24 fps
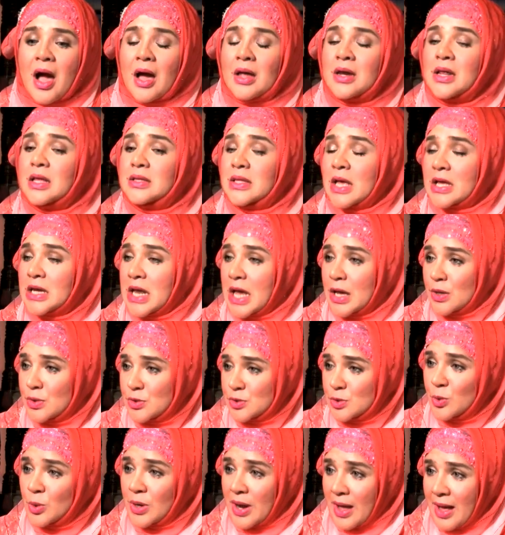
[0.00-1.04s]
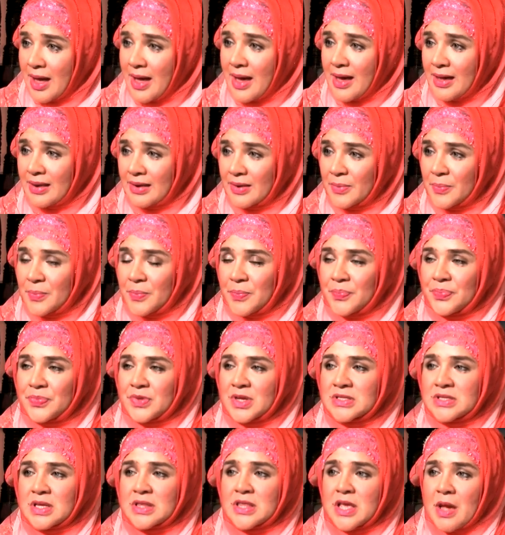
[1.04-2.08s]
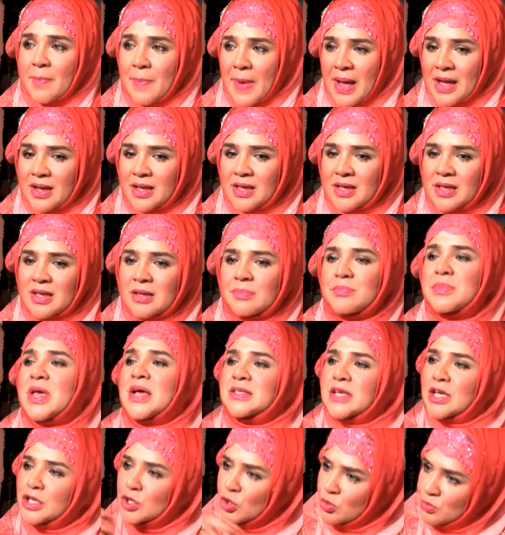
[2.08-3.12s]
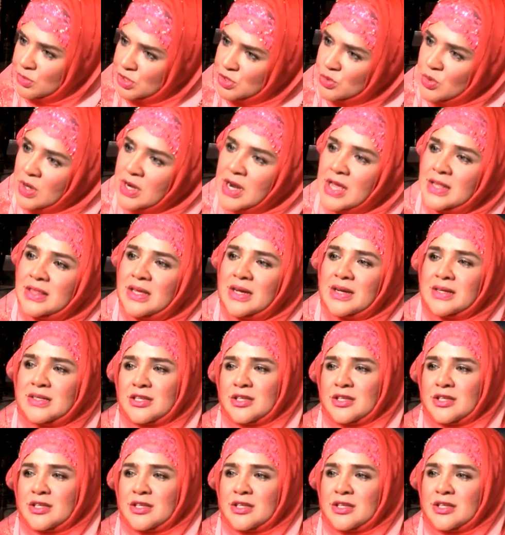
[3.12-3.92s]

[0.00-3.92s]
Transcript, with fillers: ada tadarus Quran setiap pagi. Biasanya Umi juga datang ke